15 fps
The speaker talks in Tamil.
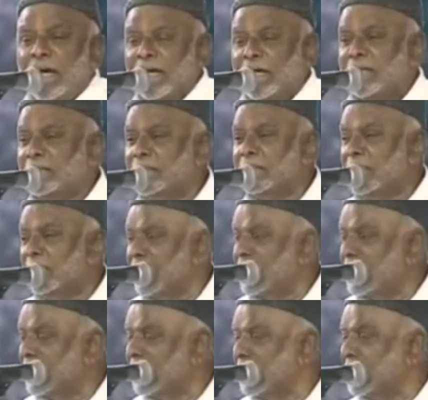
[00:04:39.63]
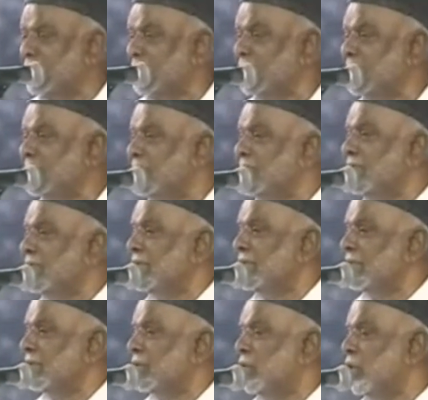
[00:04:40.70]
அரசு அதற்கு
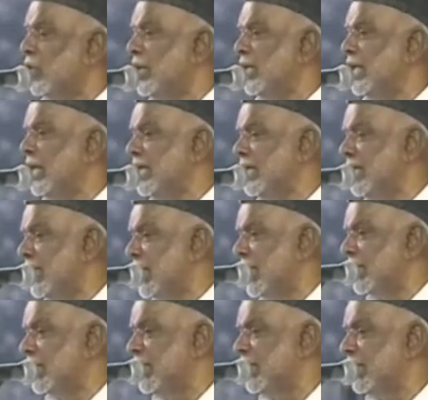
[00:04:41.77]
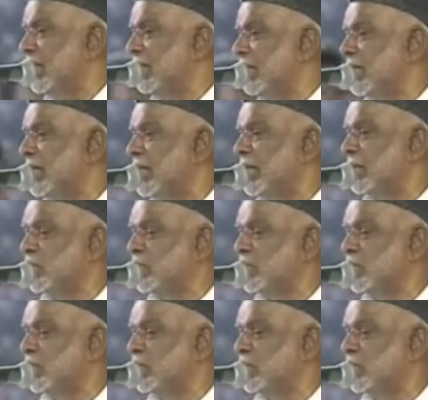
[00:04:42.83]
கொடியை இறக்கி ஏழு நாள்